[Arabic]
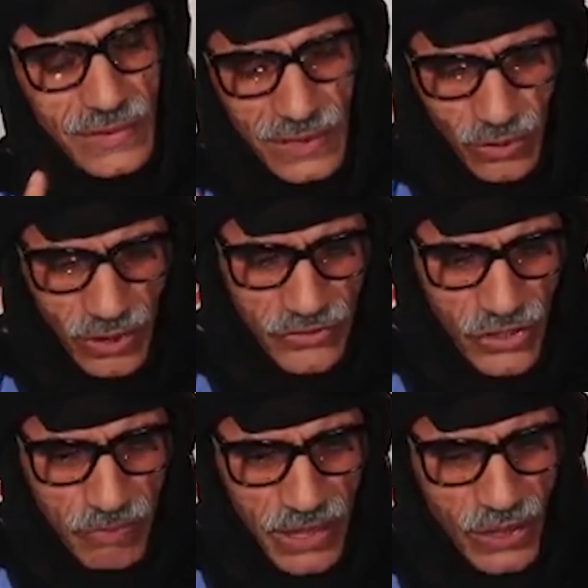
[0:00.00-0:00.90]
جدوا عليه في
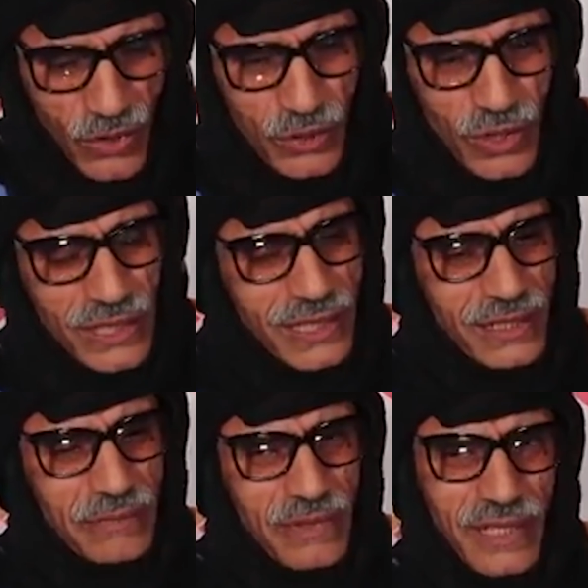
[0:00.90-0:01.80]
شبيته وحده هذاك
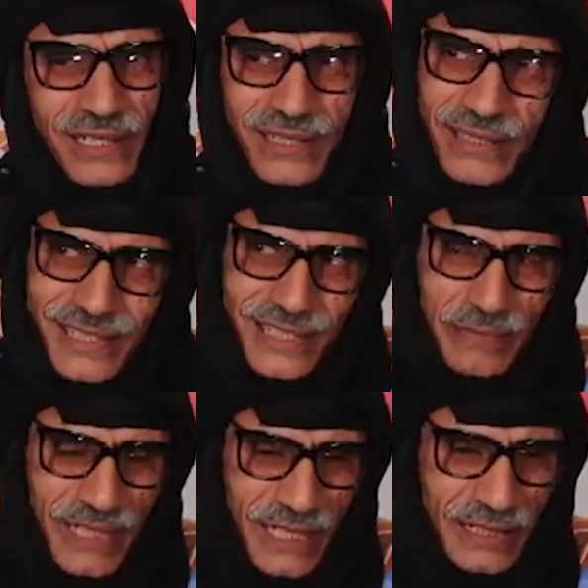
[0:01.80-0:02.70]
يعني
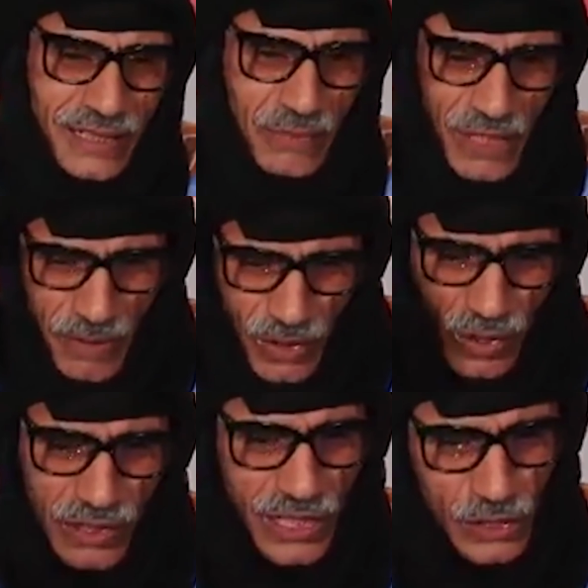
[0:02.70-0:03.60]
كيسلك من ذاك الاداب ديال
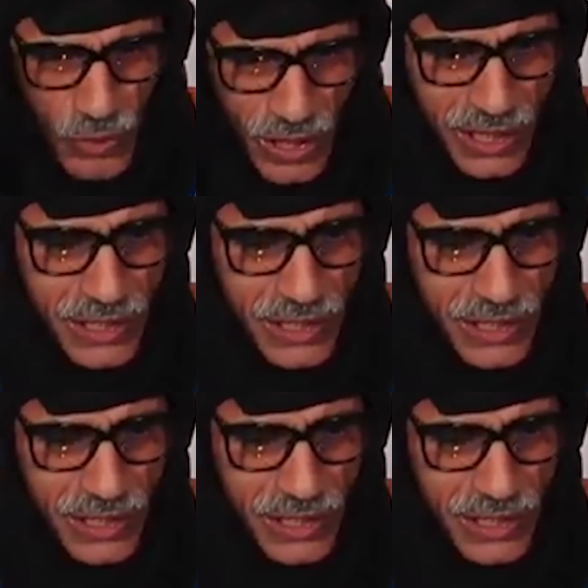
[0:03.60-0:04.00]
برا يعدوها